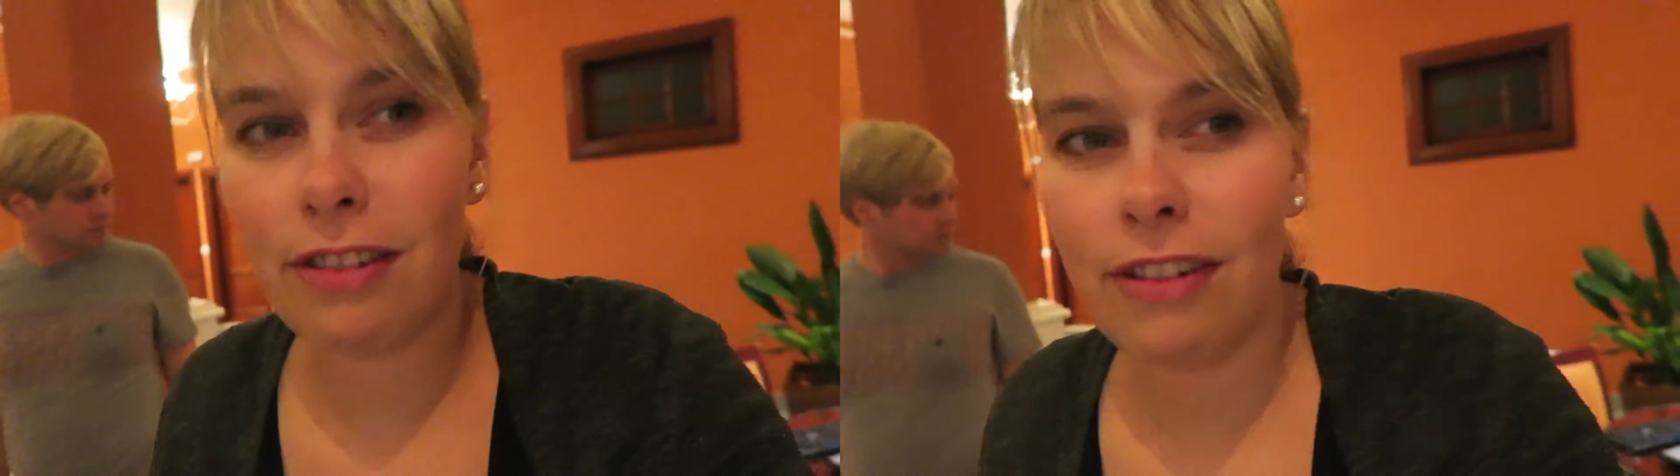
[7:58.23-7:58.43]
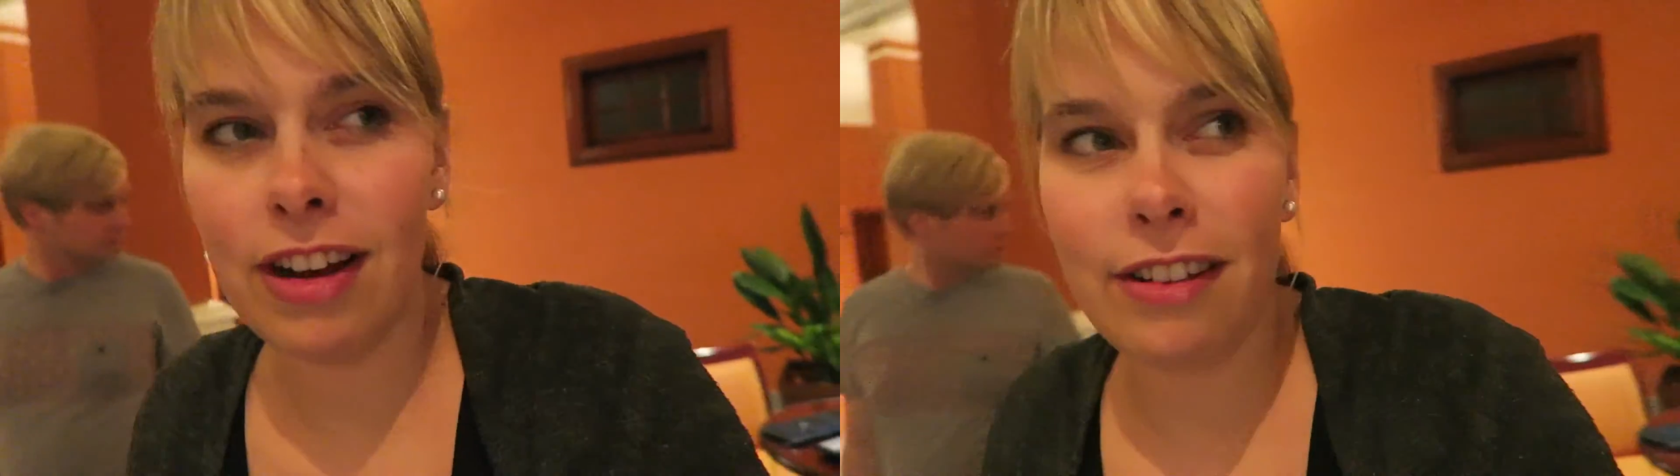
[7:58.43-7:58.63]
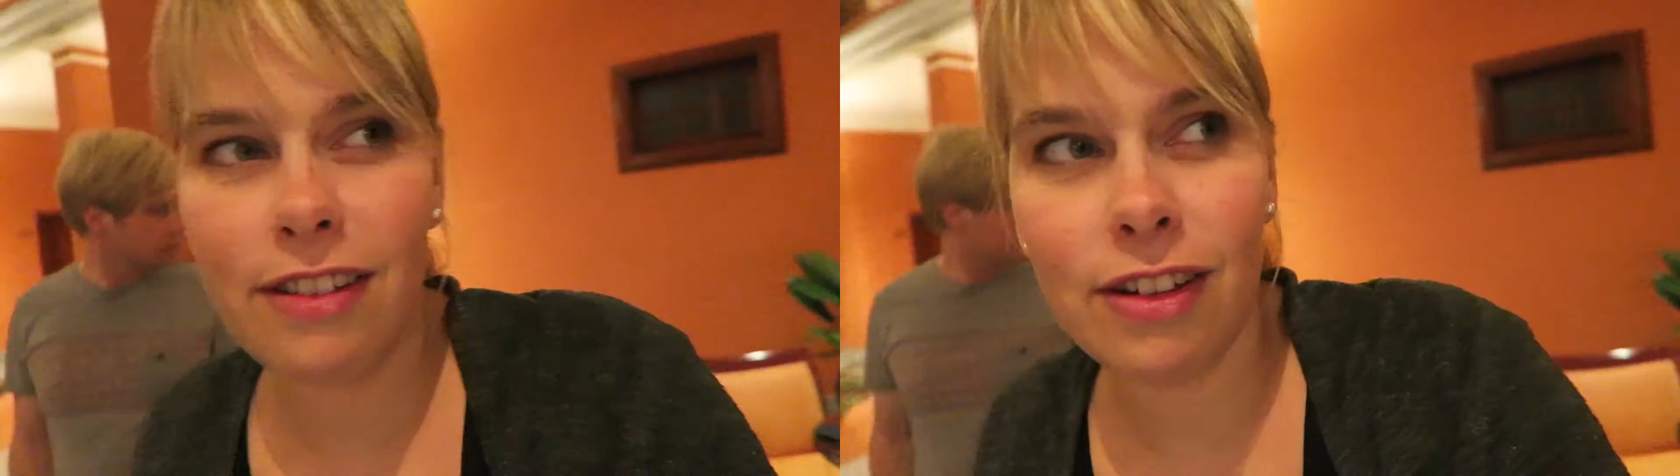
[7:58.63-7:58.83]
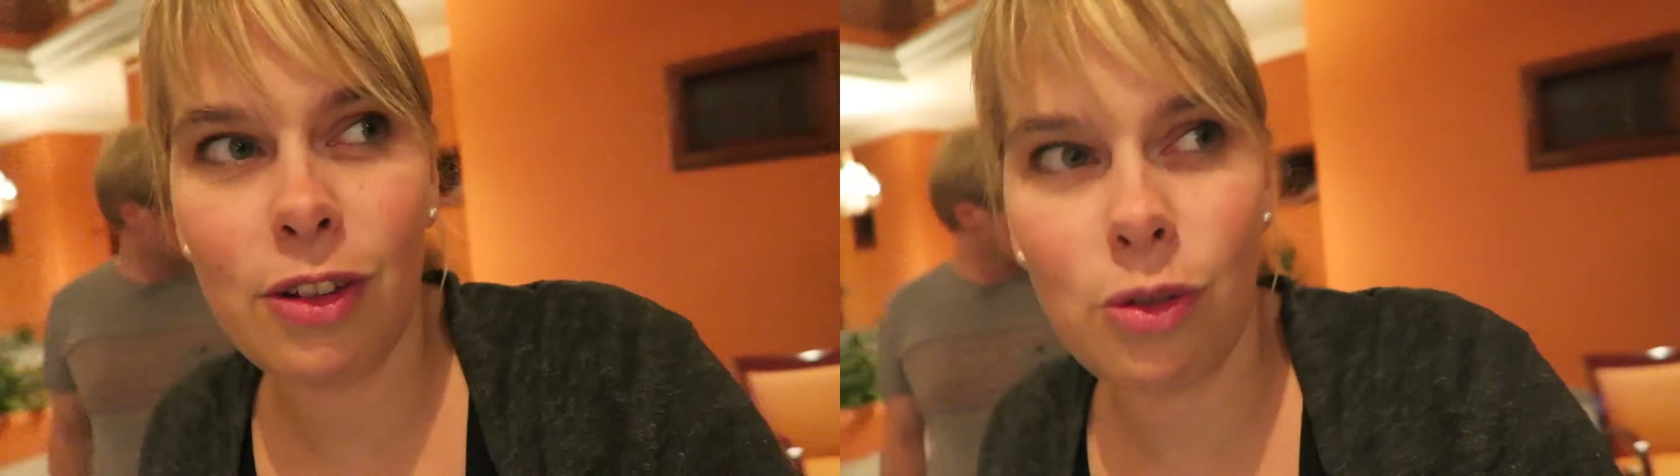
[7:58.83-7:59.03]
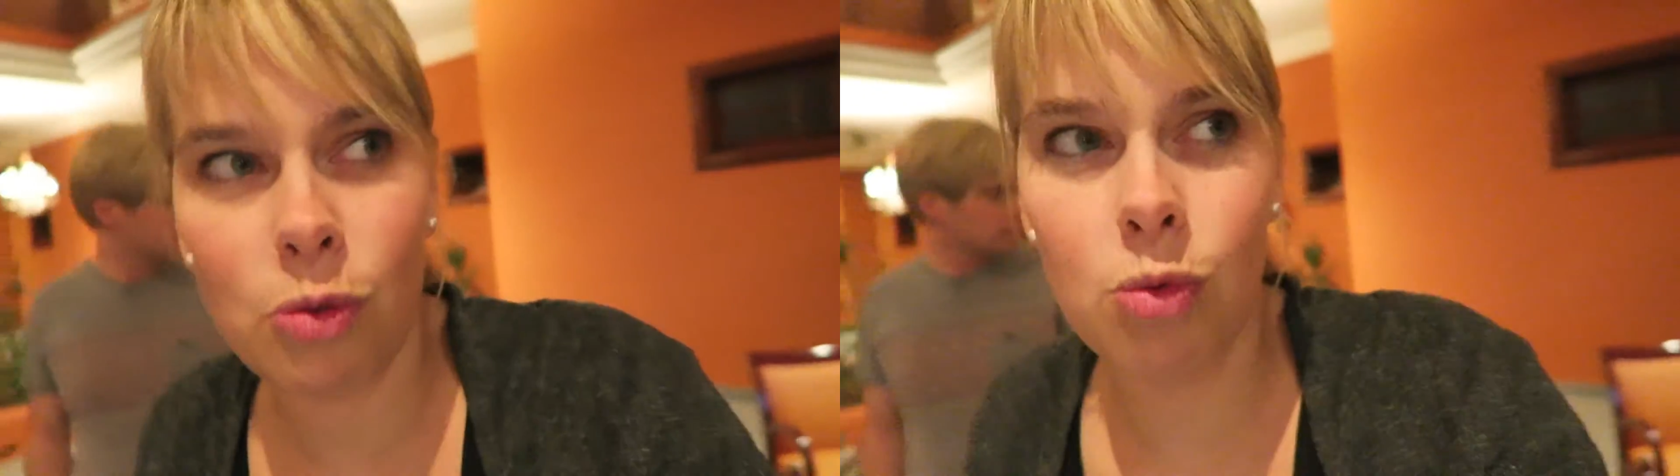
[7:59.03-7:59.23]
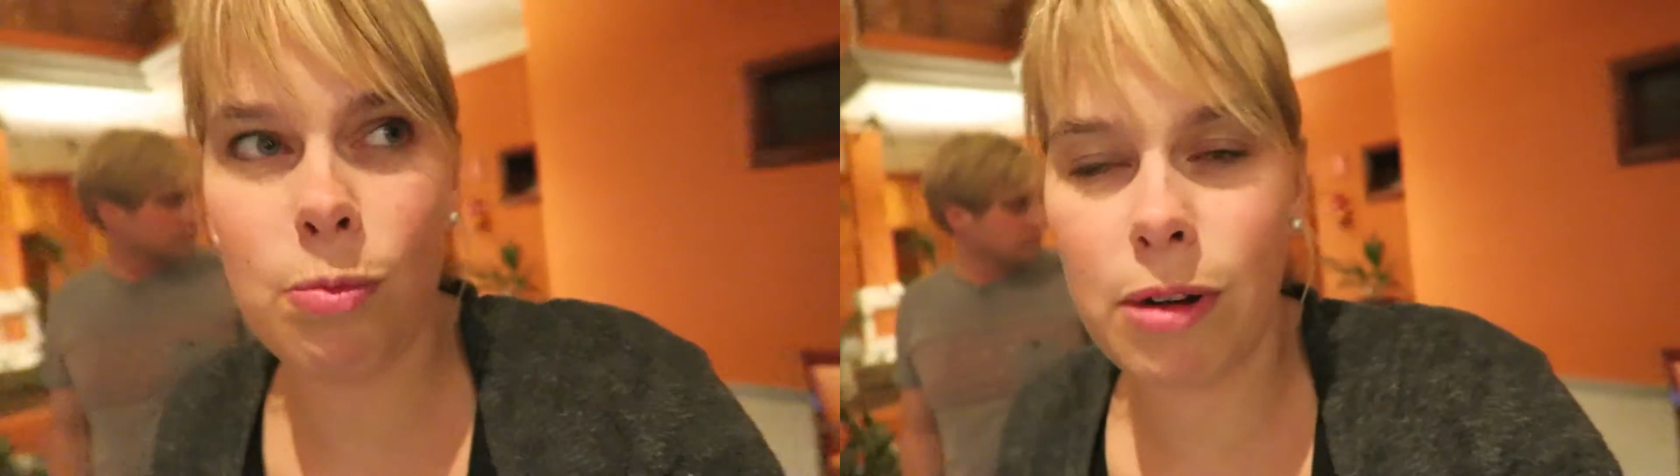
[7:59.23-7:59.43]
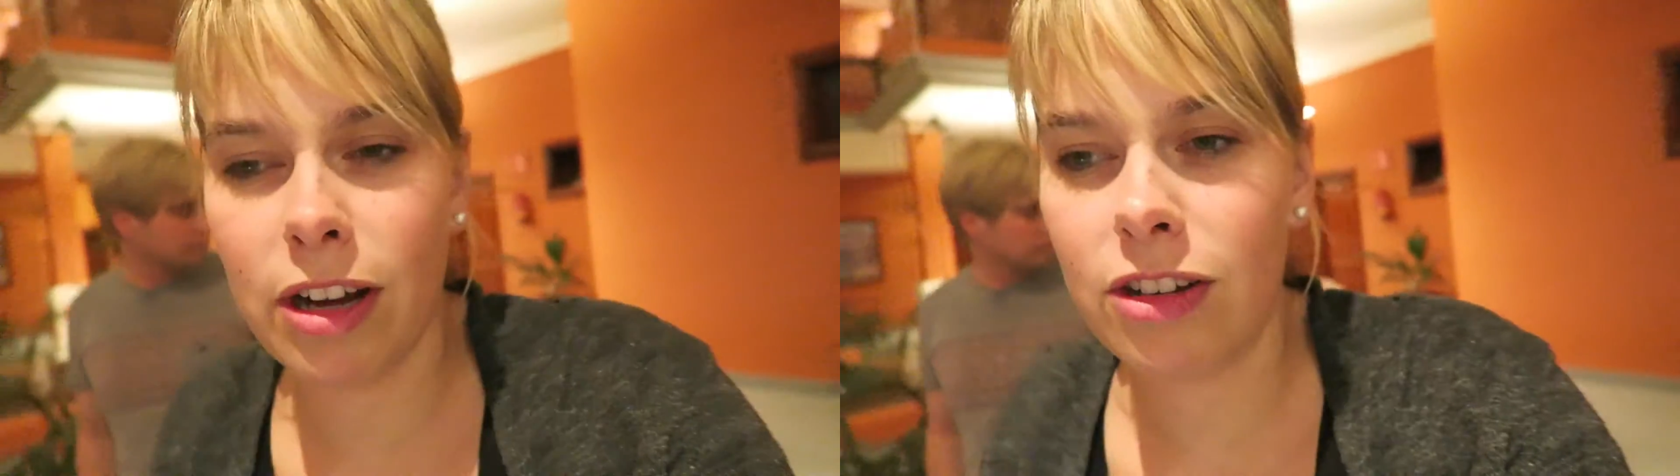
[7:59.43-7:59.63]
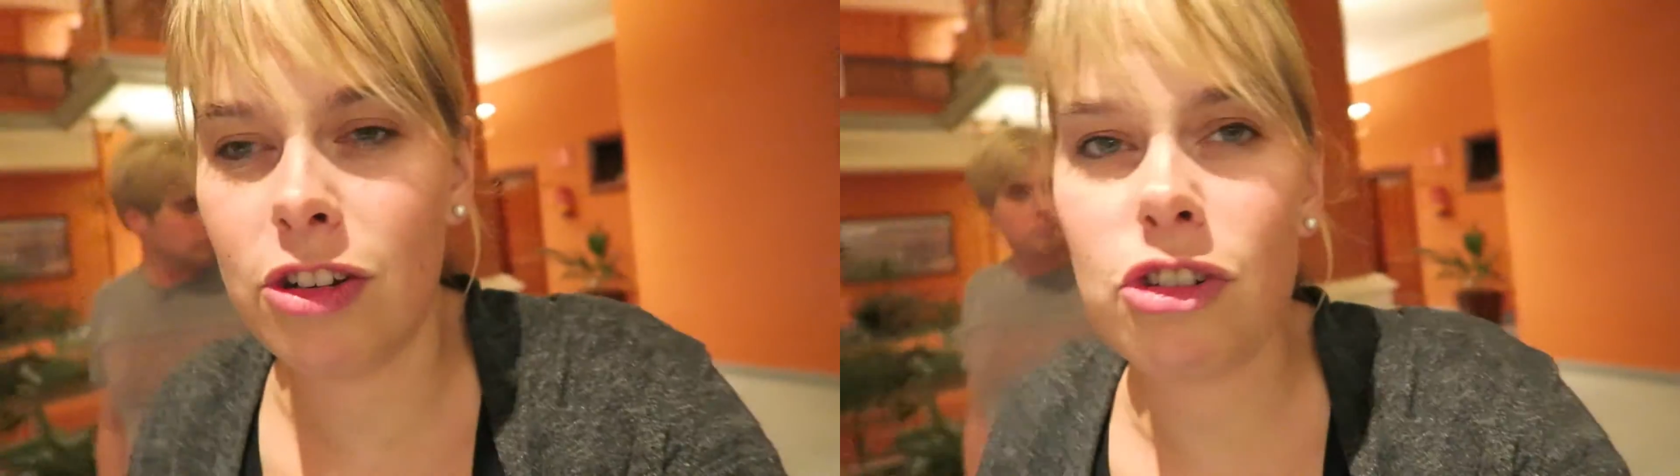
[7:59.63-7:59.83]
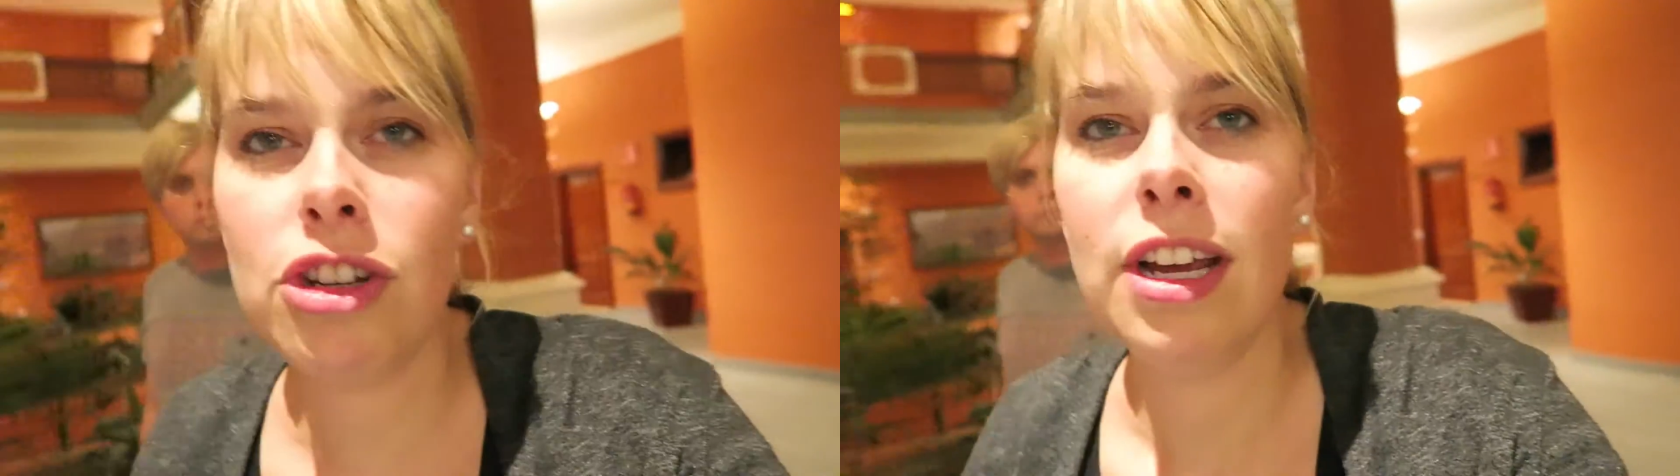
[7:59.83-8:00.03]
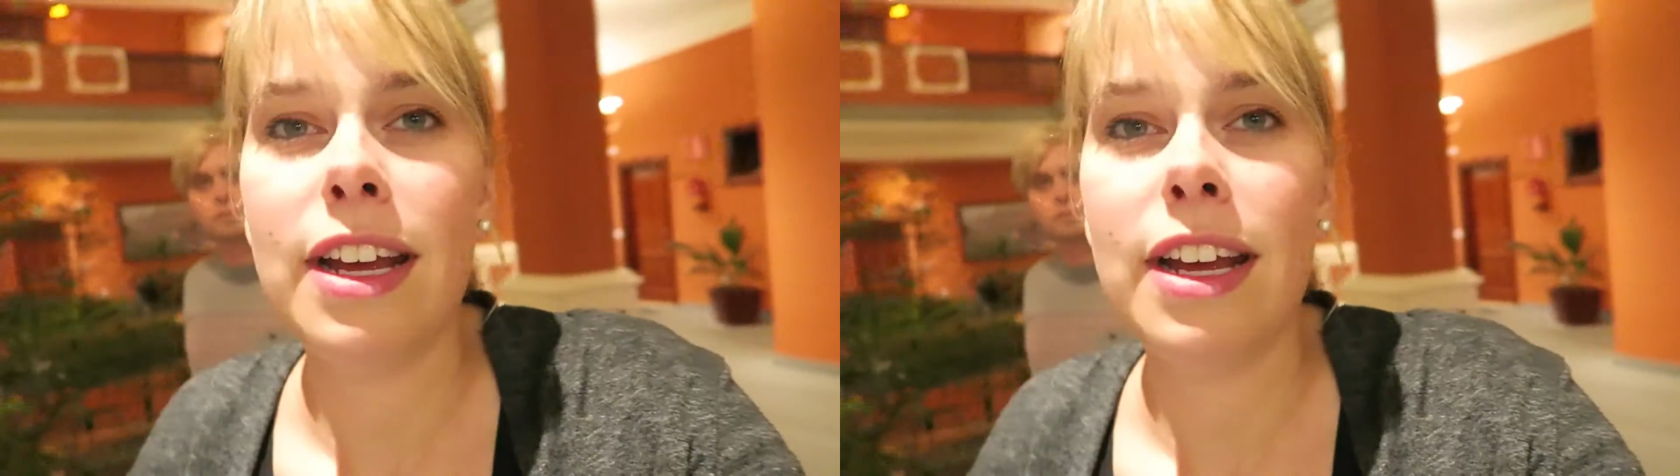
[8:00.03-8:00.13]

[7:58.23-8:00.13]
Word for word: es war alles nicht so praktisch.